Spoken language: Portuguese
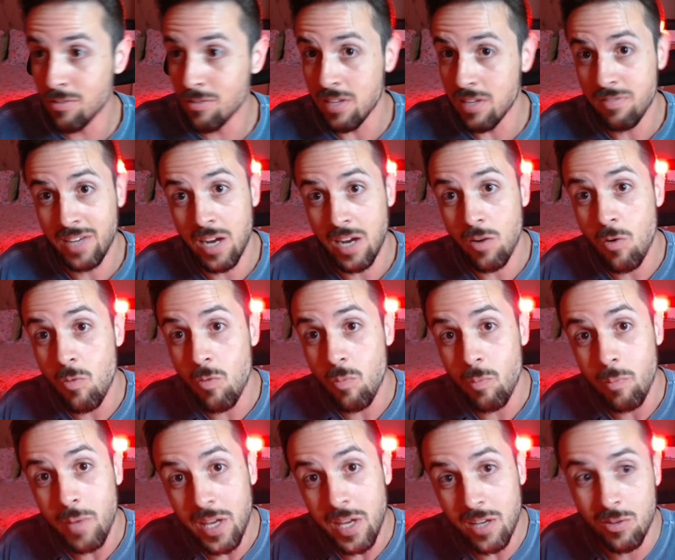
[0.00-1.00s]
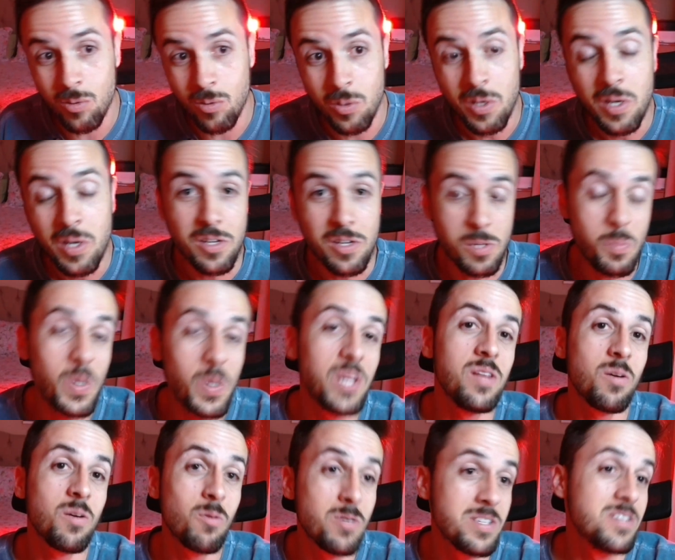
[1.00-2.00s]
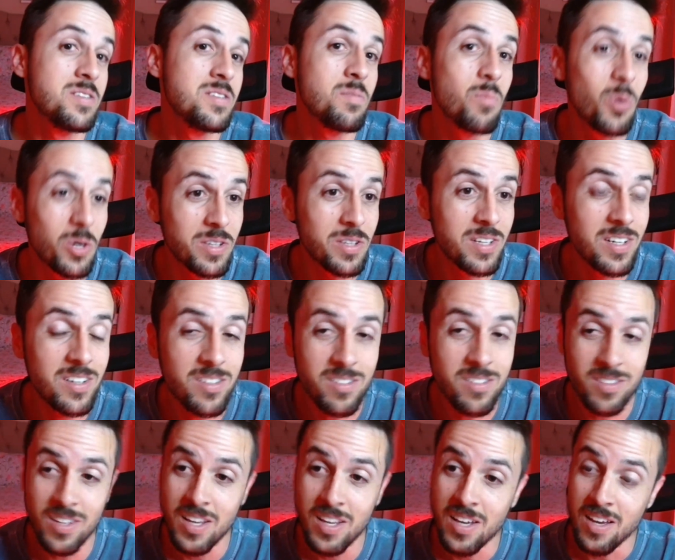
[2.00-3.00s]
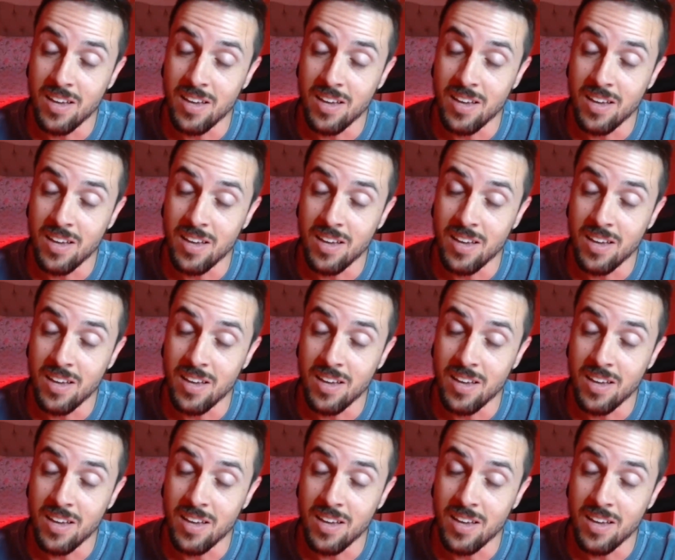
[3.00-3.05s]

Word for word: sem ficar com medo de perder coisas importantes.